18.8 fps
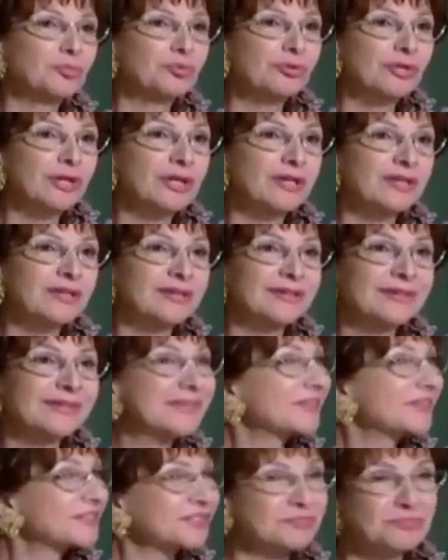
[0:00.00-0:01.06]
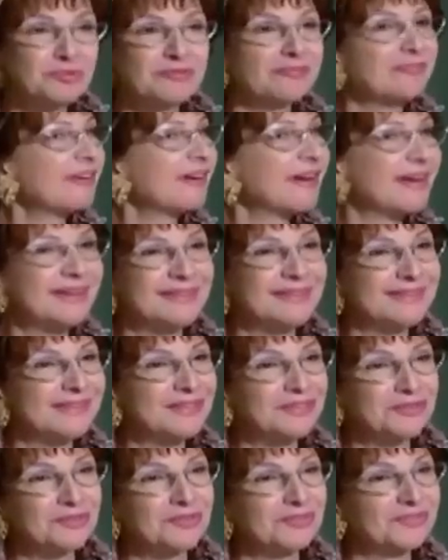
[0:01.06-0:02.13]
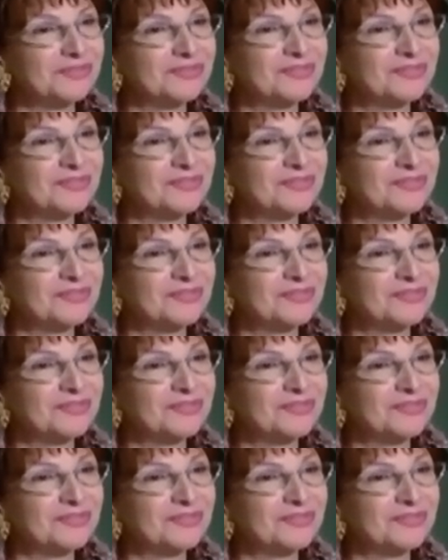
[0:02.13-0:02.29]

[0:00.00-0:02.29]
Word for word: поле, не разбивает ее.